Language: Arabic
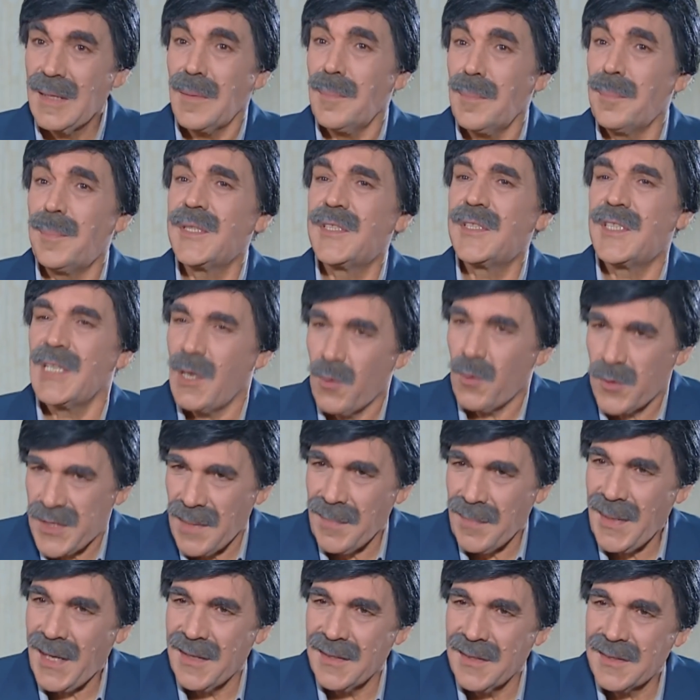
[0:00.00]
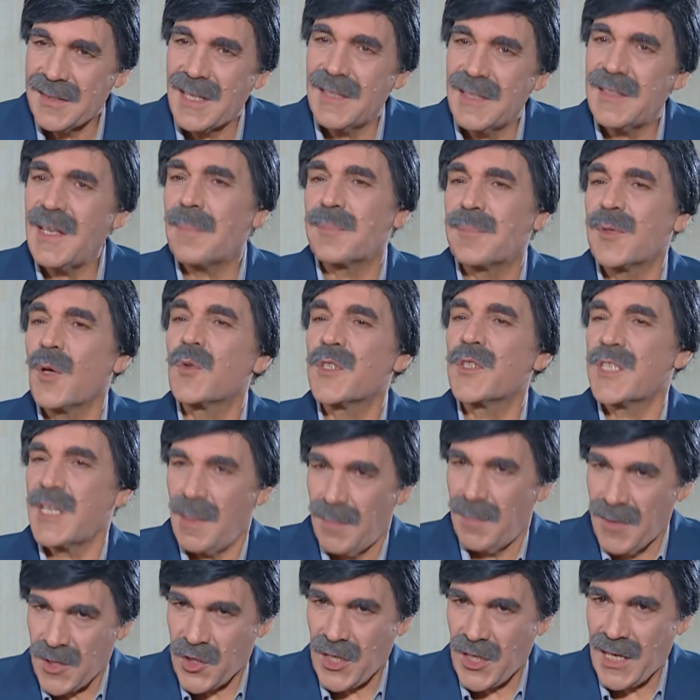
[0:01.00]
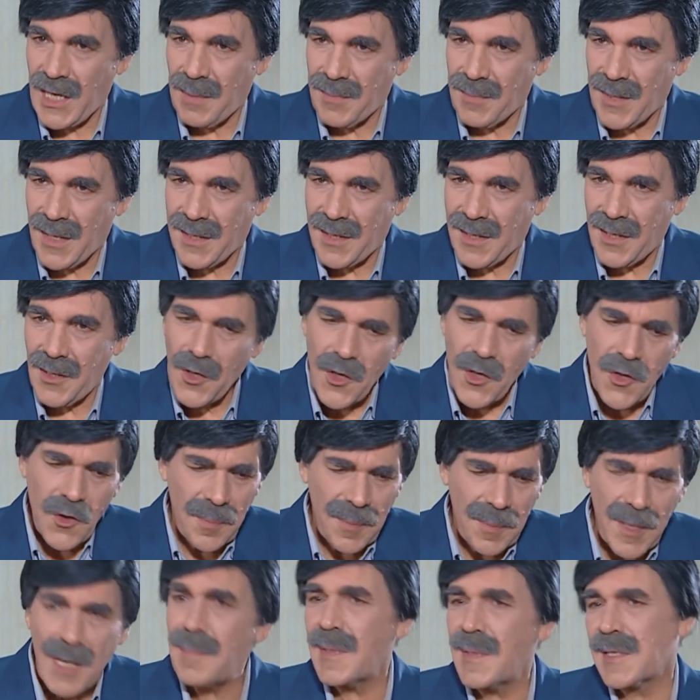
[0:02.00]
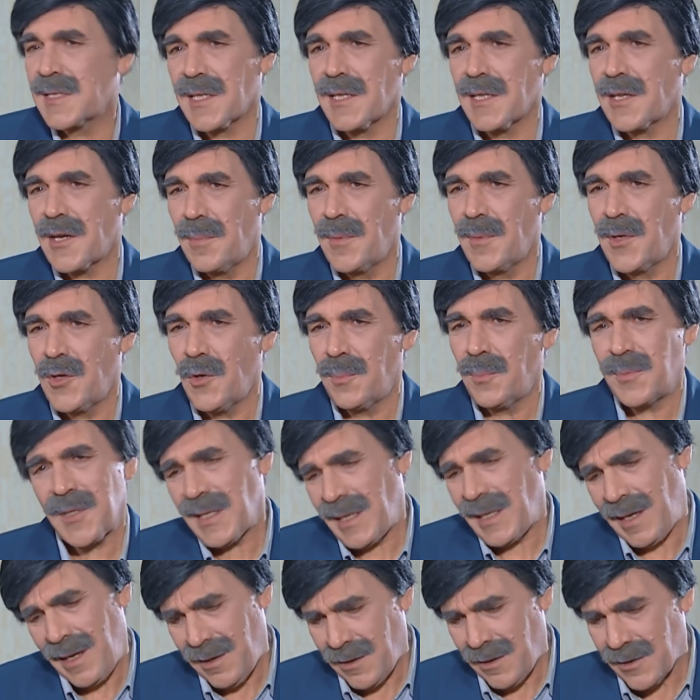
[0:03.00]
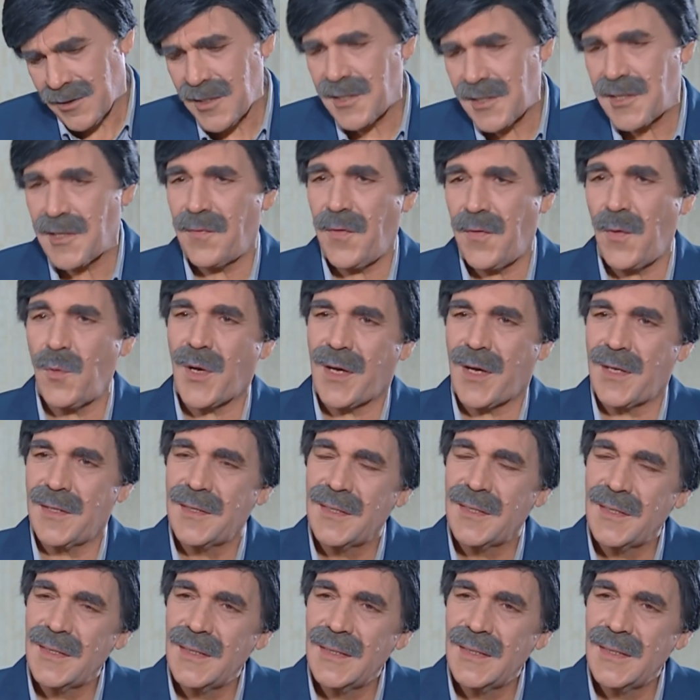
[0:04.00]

بدي لو سمحت كتاب توصيه من جنابك لانه بكلمه صغيره منه بتنحل قضيتي فورا